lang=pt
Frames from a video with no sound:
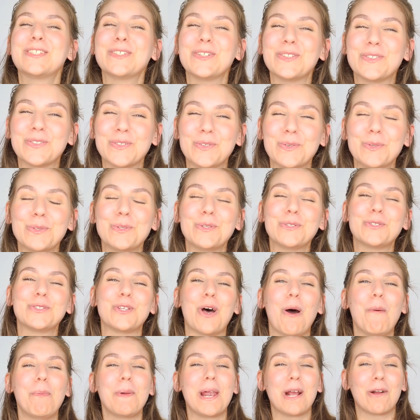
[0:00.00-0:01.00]
Isso tudo
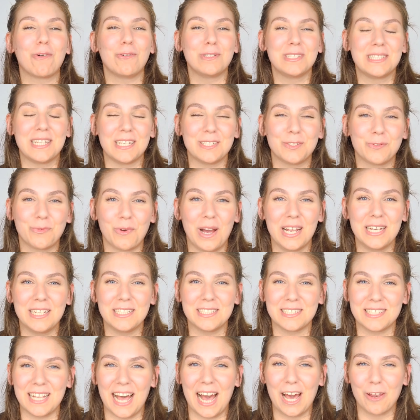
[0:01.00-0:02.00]
só para
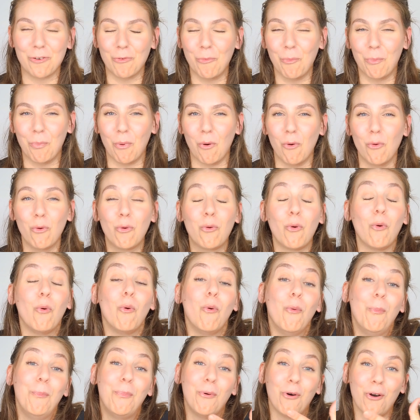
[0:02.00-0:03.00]
contextualizar um
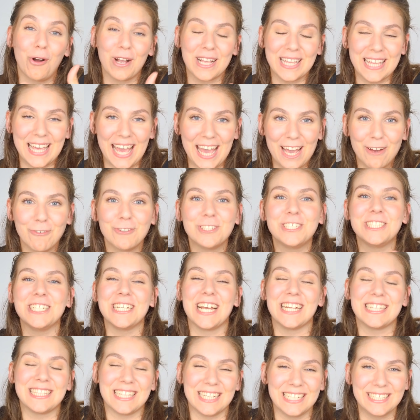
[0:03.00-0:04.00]
pouco o porquê eu
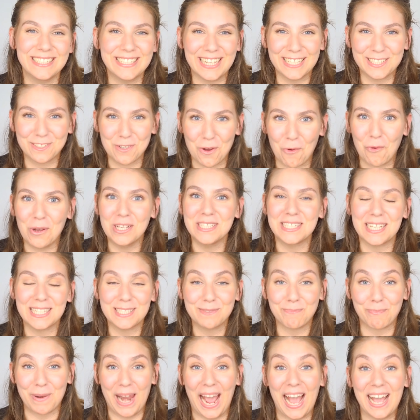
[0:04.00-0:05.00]
tinha tantas
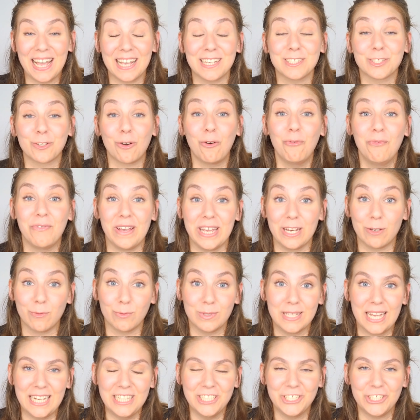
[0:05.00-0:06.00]
coisas para resolver
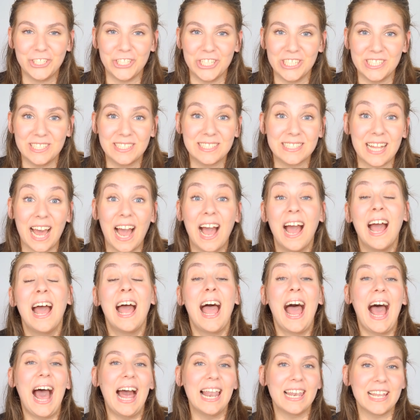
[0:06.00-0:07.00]
no dentista.
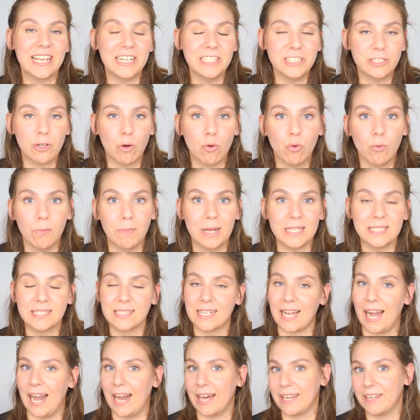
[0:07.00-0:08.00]
Além de
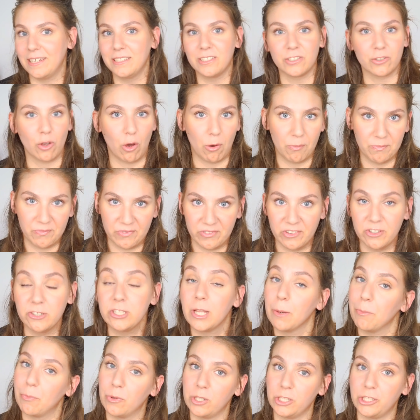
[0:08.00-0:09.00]
algumas cáries,
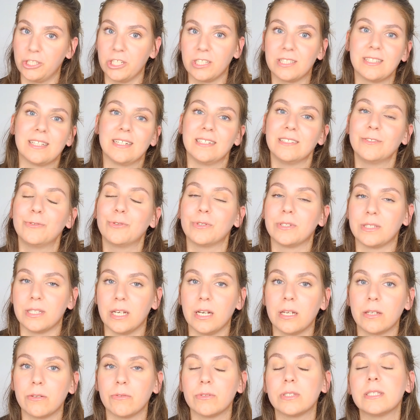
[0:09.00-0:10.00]
óbvio, depois de tantos
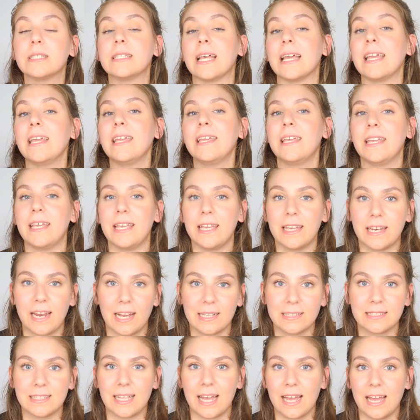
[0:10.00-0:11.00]
anos sem ir
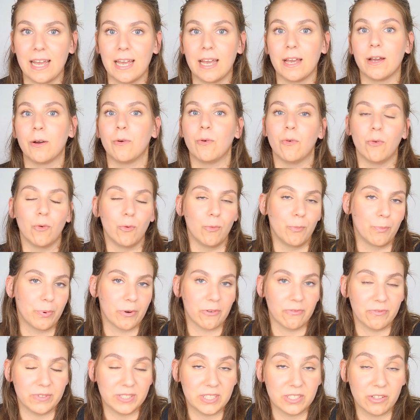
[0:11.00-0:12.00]
até um
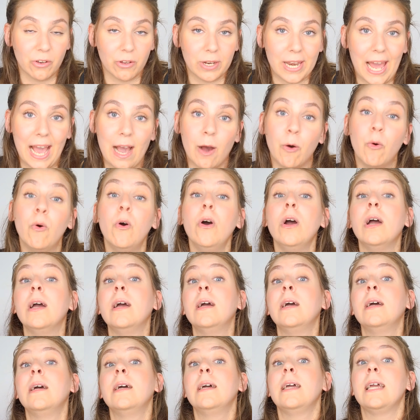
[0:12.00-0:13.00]
profissional,
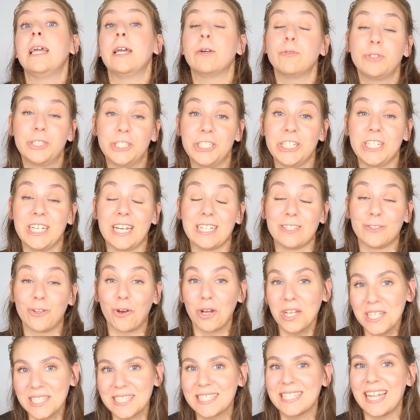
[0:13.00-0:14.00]
eu tinha
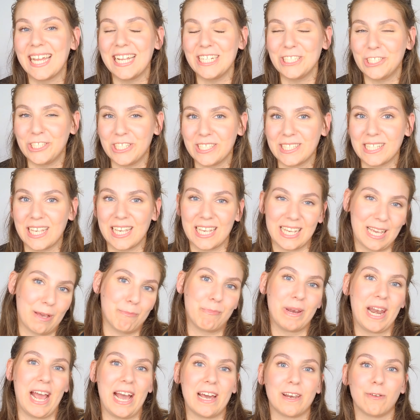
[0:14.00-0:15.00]
dois dentes que
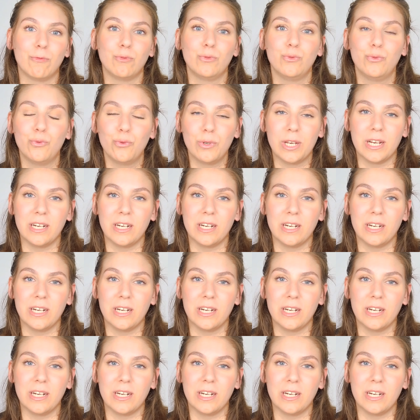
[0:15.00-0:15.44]
quebraram